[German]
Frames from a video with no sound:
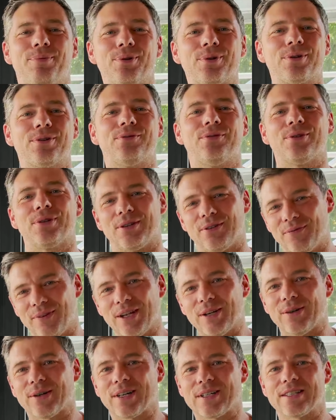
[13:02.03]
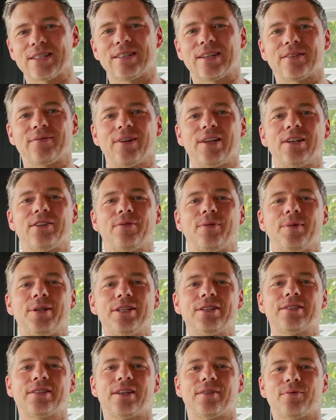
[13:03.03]
Punkt gefunden. Wäre auch ganz langweilig, wenn wir
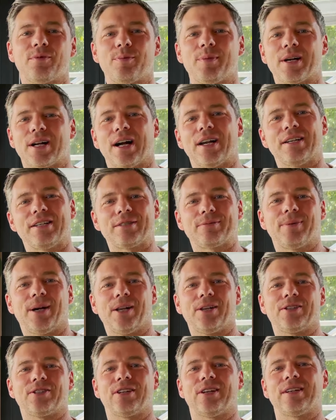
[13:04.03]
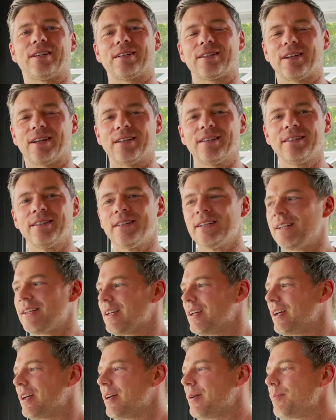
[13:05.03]
nichts hätten, wo man gar nichts beanstanden kann.
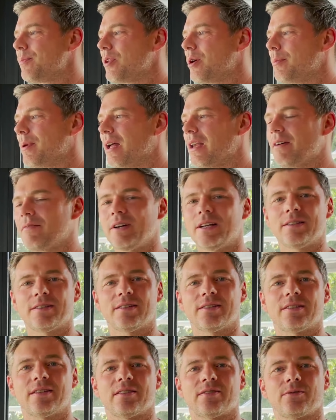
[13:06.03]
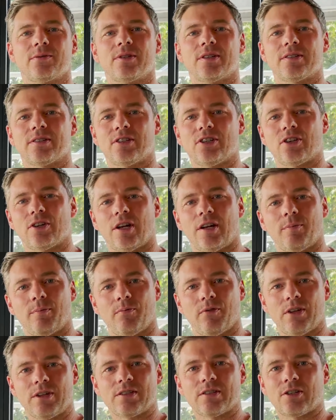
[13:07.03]
Ähm, normalerweise ist ja so, dass die Scheiben,
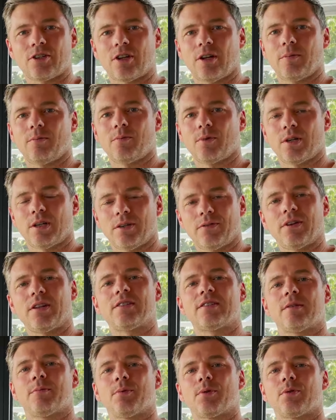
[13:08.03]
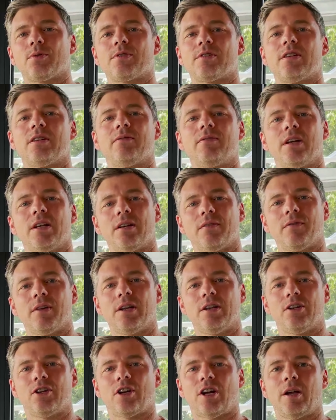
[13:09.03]
Fensterscheiben oder die Fenster produziert werden, dann
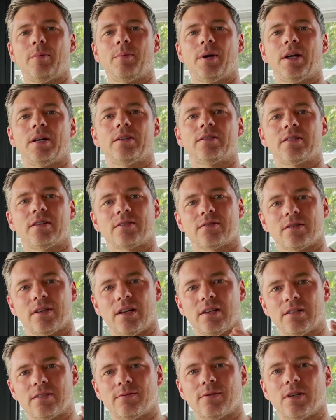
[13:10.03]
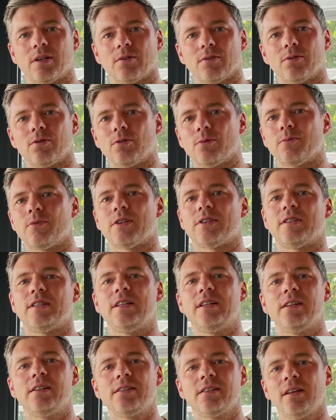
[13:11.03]
werden die Scheiben eingesetzt und alles wird dann rundum
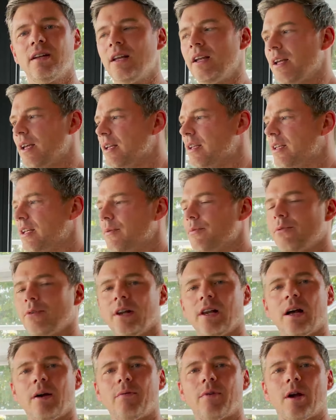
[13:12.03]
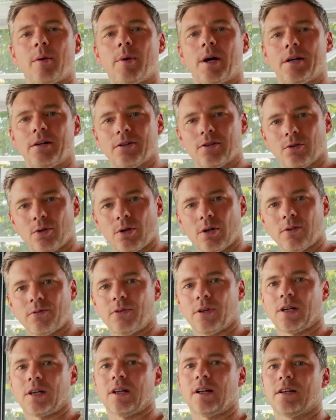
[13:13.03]
versiegelt. In dem Fall haben wir aber eine
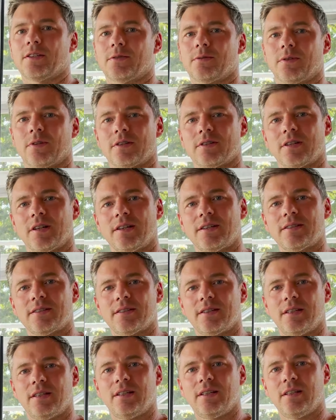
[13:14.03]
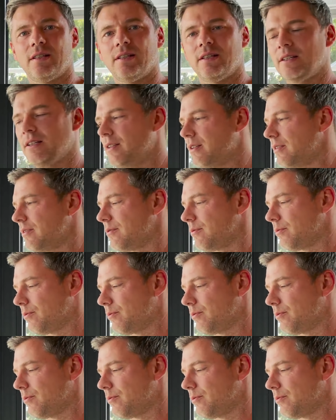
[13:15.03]
Trockenverglasung. Das heißt, die